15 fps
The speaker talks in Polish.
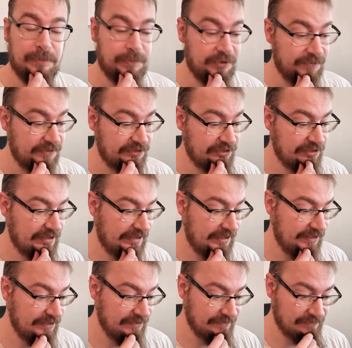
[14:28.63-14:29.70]

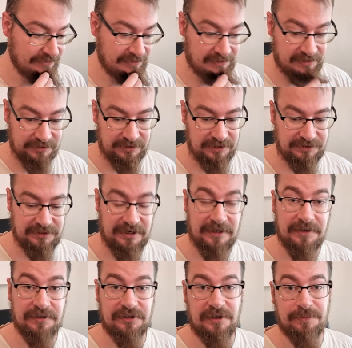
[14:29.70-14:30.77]
profesjonalnie na, na
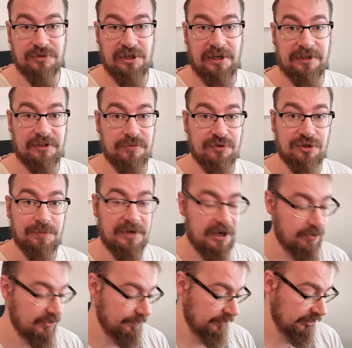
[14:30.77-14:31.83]
tle tam czarnym czy
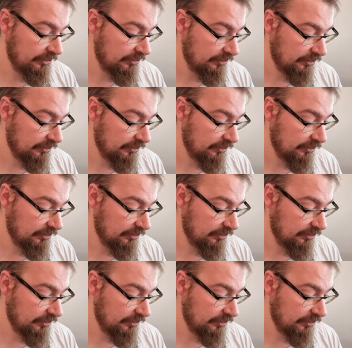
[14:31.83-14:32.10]
białym,